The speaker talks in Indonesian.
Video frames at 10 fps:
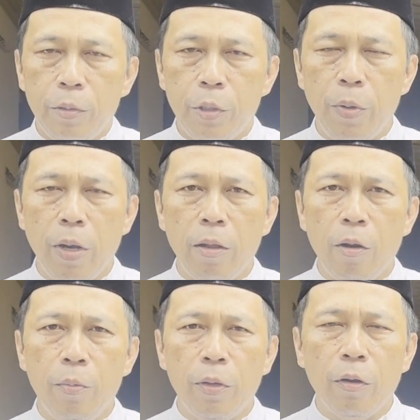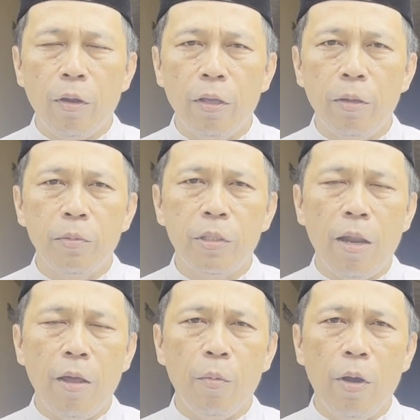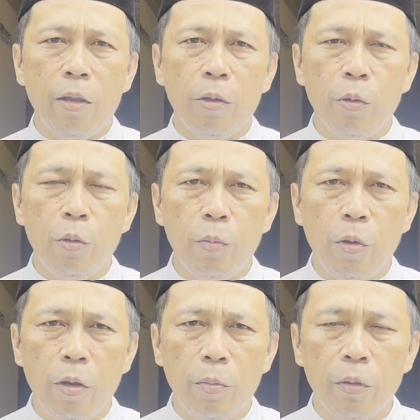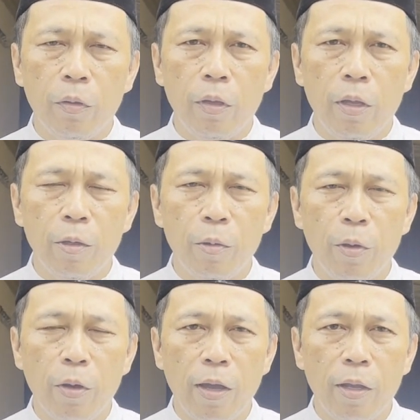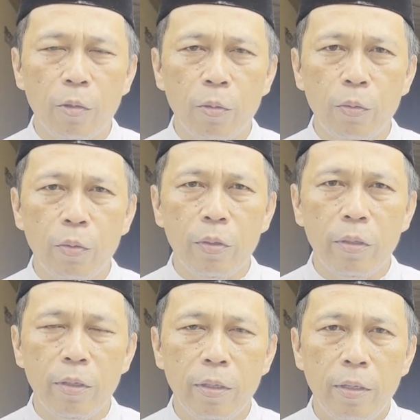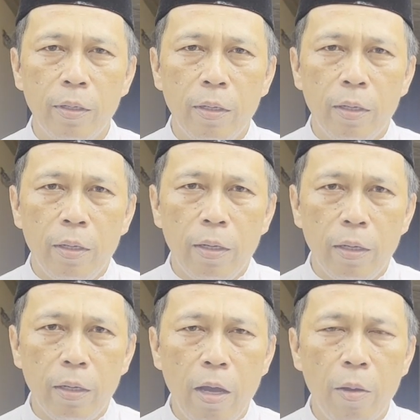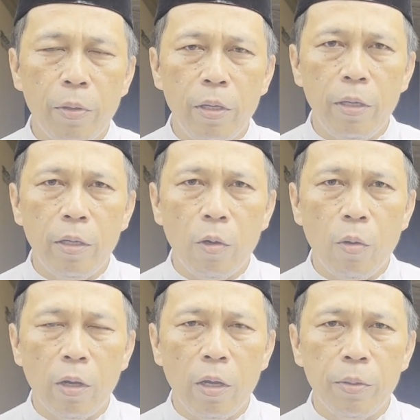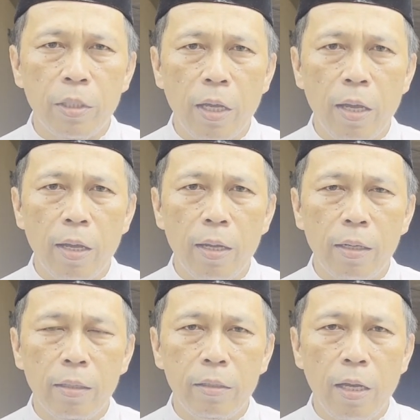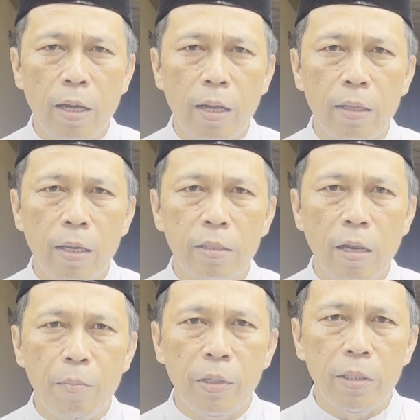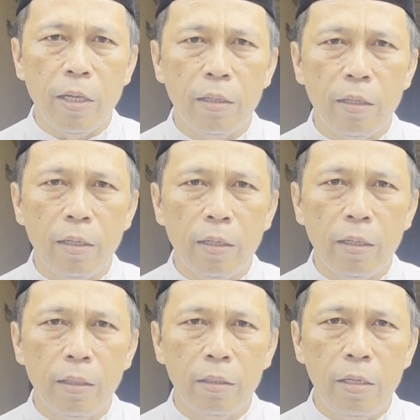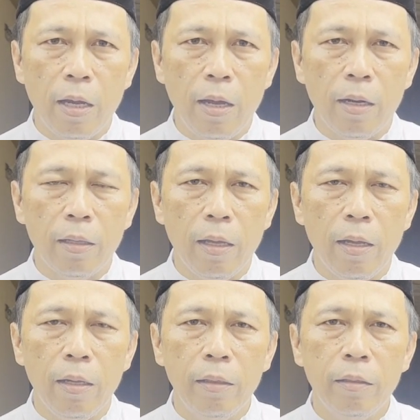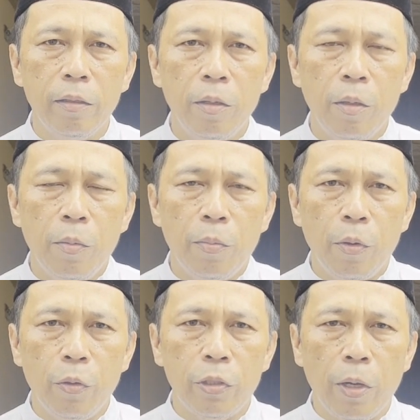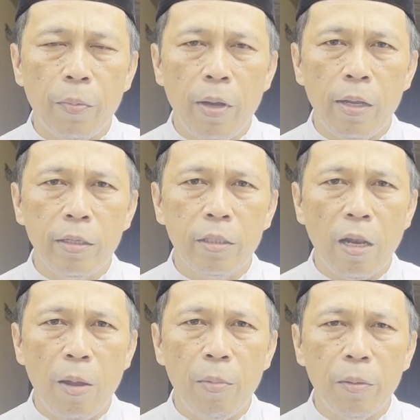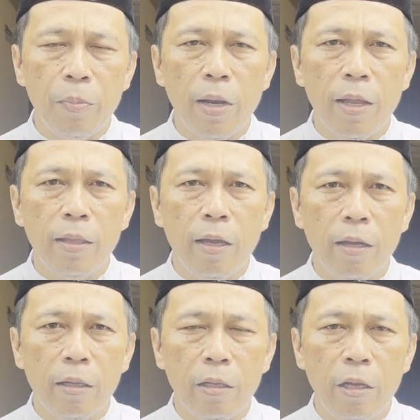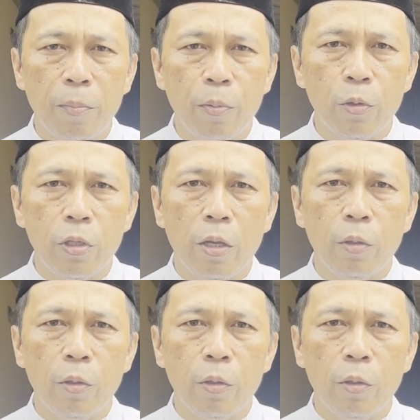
Bismillahirrahmanirrahim Assalamualaikum warahmatullahi wabarakatuh eh, Kami keluarga besar Jakarta Islamic Center Jakarta Mengucapkan selamat milad yang ke-31